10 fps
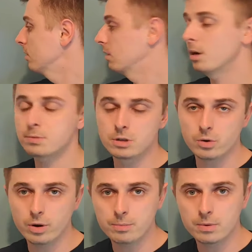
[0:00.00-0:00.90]
ja
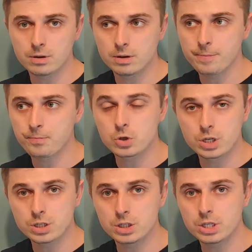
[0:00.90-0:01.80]
przyjąłem
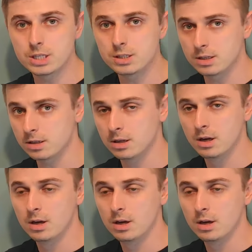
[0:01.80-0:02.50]
6 e, tysięcy